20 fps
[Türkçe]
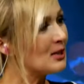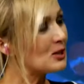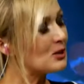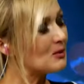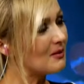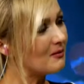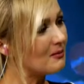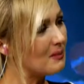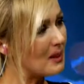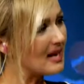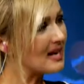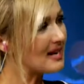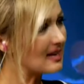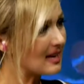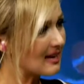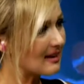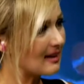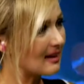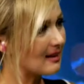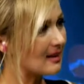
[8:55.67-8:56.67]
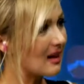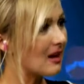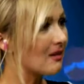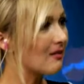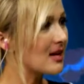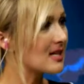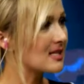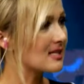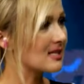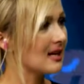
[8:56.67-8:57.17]
Şimdi merak edenler
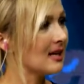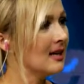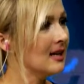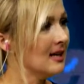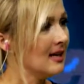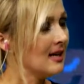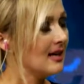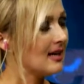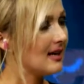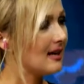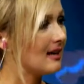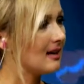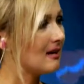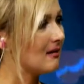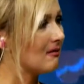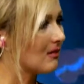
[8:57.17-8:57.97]
varsa e,